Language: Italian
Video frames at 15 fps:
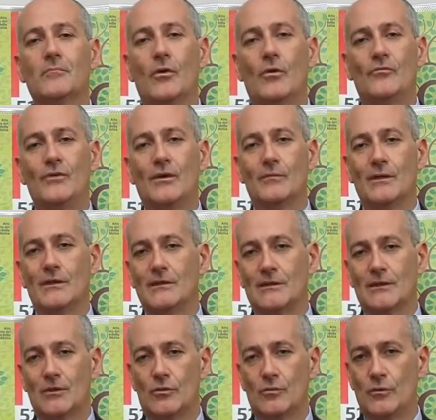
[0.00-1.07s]

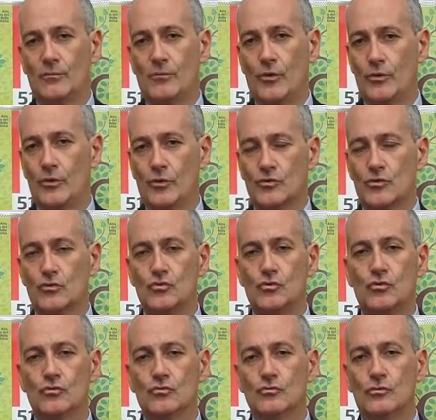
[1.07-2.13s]
Ovviamente, come poi ho
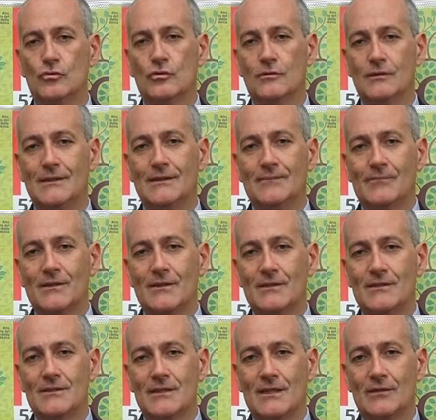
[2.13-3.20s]
soggiunto,
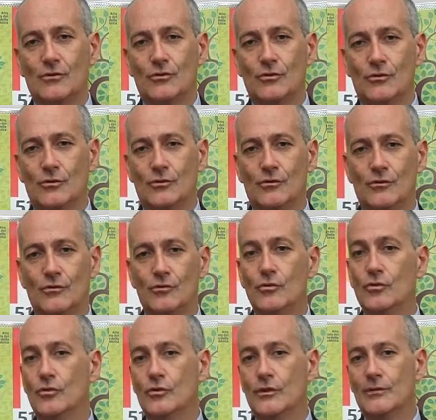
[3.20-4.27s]
essendo
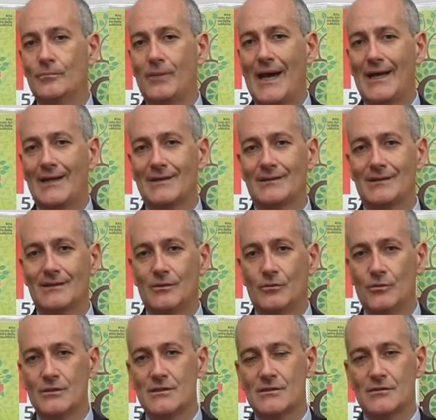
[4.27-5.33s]
noi parte di
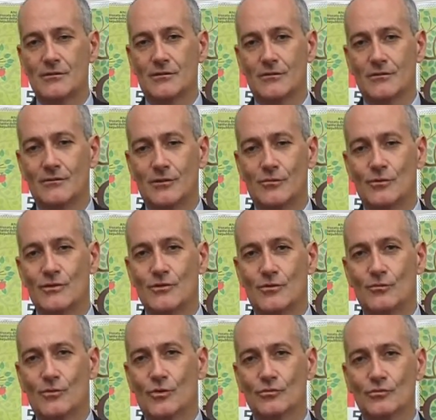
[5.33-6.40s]
questo, di
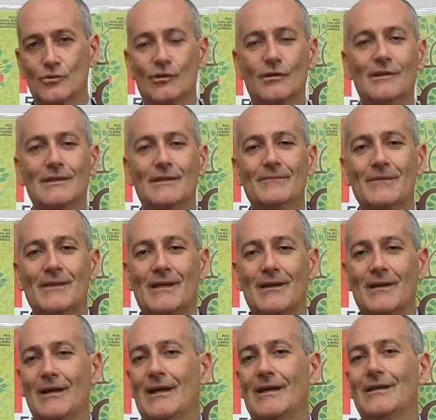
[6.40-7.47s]
questo mondo,
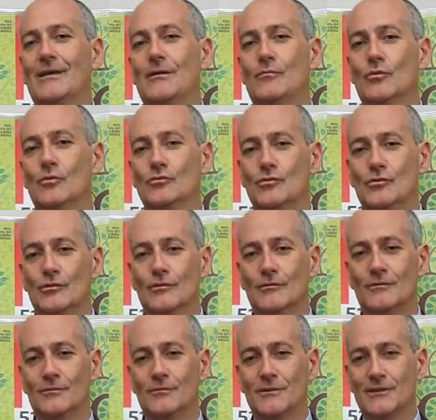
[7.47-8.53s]
che è anche
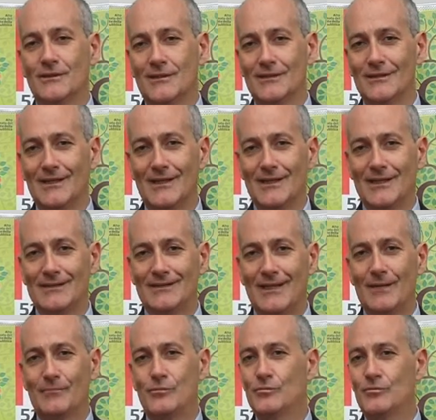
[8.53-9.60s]
mondo dire, della,
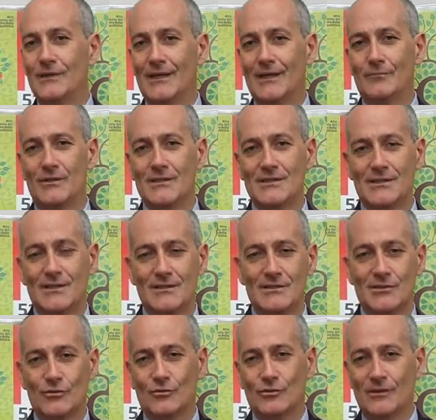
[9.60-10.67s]
della, pubblica
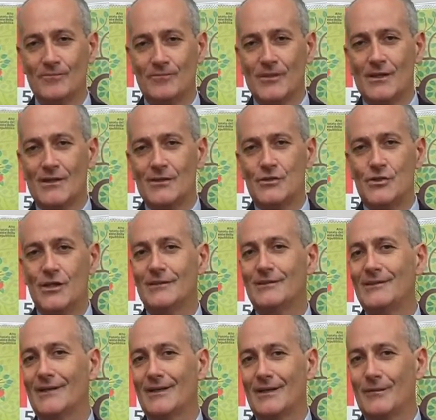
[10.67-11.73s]
amministrazione, ci
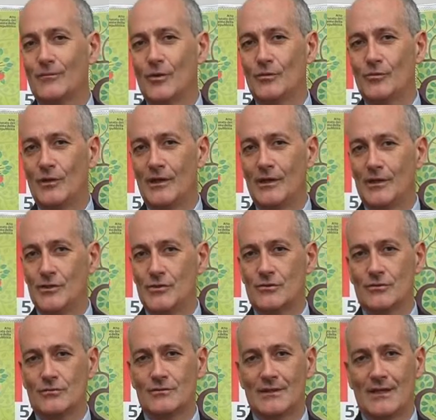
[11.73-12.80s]
atterremo a quelle che
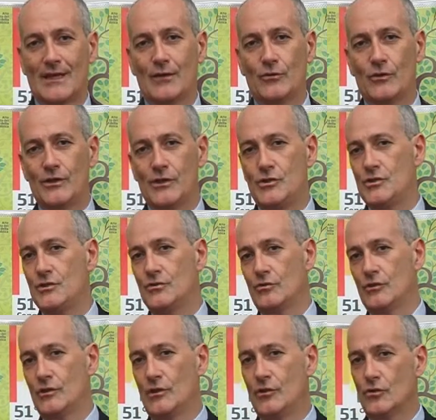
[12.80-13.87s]
saranno le
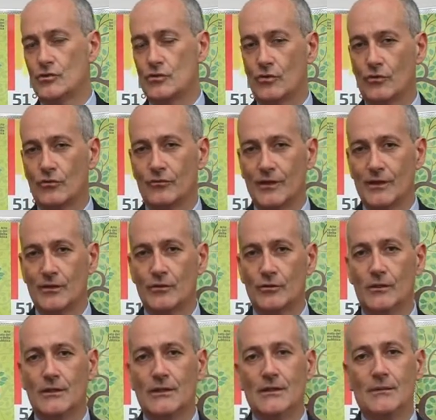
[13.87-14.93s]
decisioni del nostro
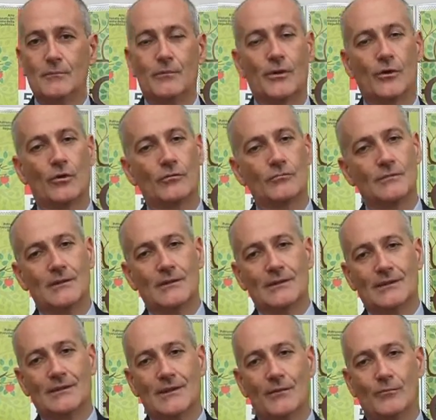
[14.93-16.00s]
governo. Però
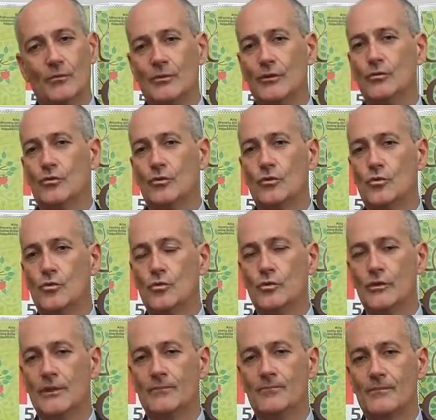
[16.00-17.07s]
nel momento in
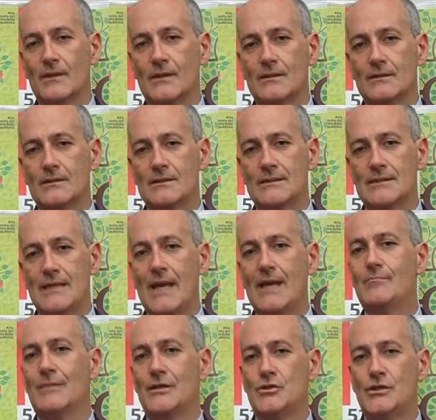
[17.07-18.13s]
cui si è
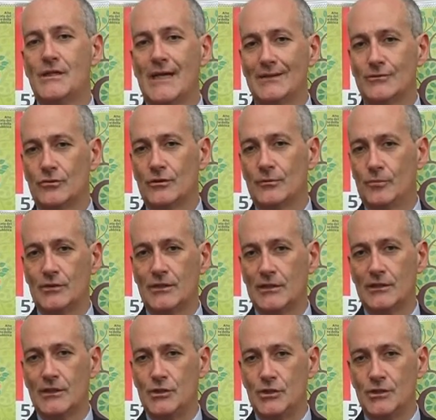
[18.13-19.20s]
immaginato di
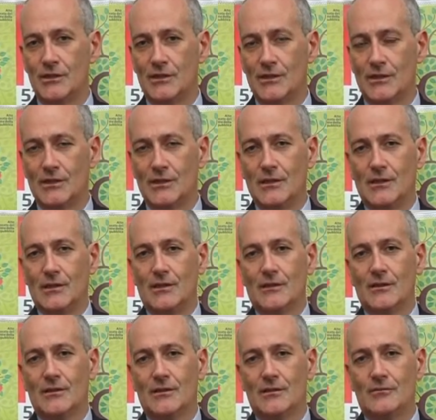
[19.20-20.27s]
poter decidere,
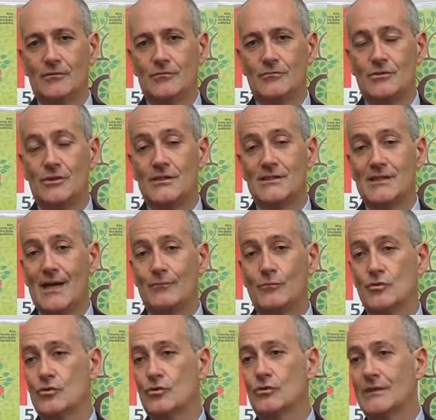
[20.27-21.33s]
eh, non ci
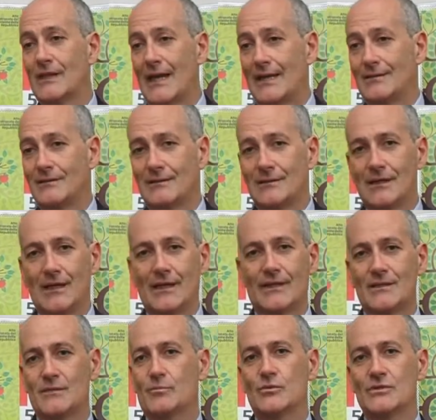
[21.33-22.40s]
siamo sottratti alla
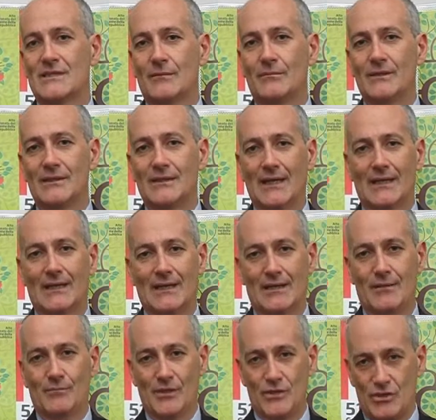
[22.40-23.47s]
responsabilità che
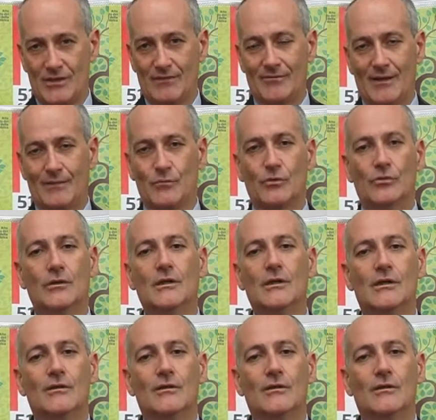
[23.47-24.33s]
immaginavamo